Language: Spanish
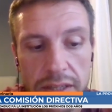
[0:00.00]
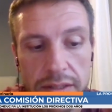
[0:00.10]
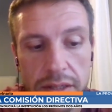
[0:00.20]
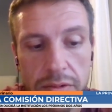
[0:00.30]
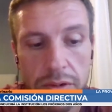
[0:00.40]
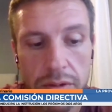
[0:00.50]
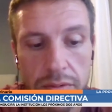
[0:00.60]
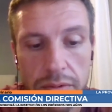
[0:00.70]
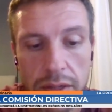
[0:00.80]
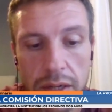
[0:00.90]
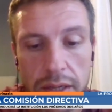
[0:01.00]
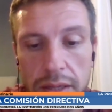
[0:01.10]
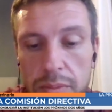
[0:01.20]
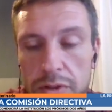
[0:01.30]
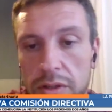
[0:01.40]
Así que bueno, el
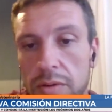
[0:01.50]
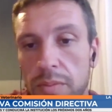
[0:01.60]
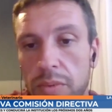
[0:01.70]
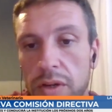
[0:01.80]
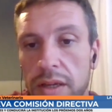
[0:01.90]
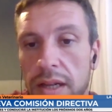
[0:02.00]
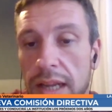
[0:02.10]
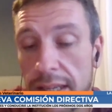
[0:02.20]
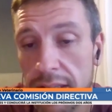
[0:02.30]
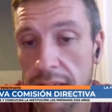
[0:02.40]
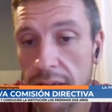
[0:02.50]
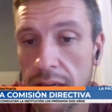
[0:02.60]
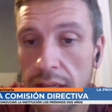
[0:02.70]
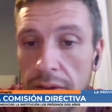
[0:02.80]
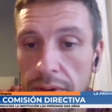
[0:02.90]
equipo se compone, la lista en
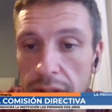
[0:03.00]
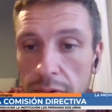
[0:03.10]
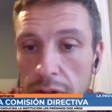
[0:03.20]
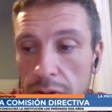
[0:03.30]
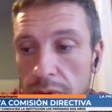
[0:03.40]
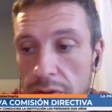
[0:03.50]
realidad de 24